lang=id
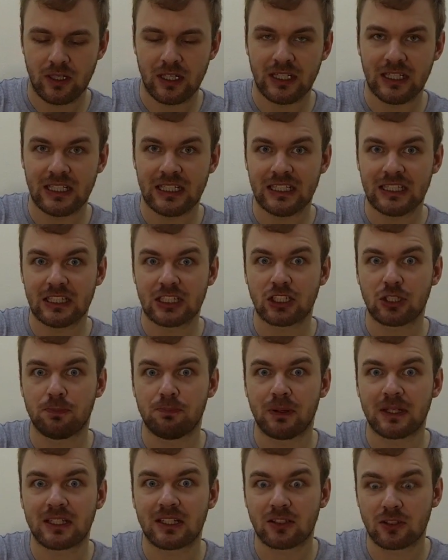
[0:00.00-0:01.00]
Jadi kita
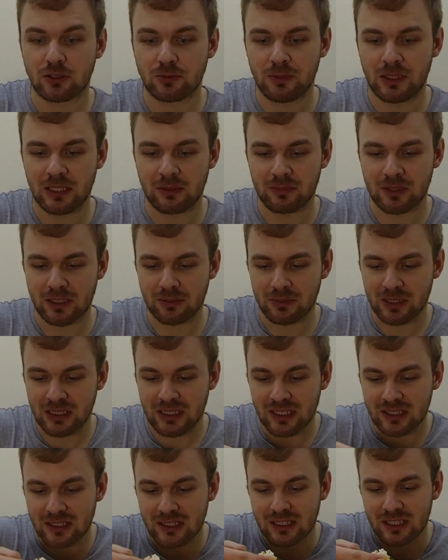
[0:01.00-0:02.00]
cepat harus menikmati
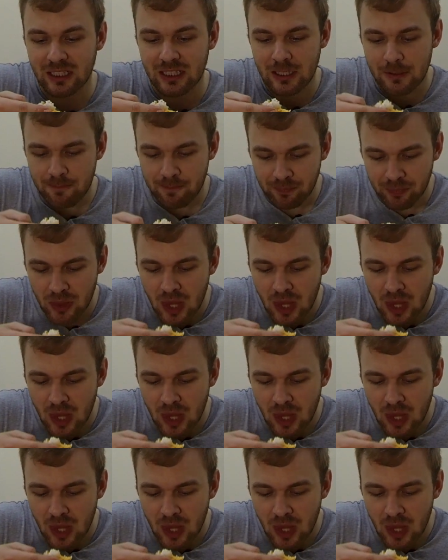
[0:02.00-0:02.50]
banyak dari ini.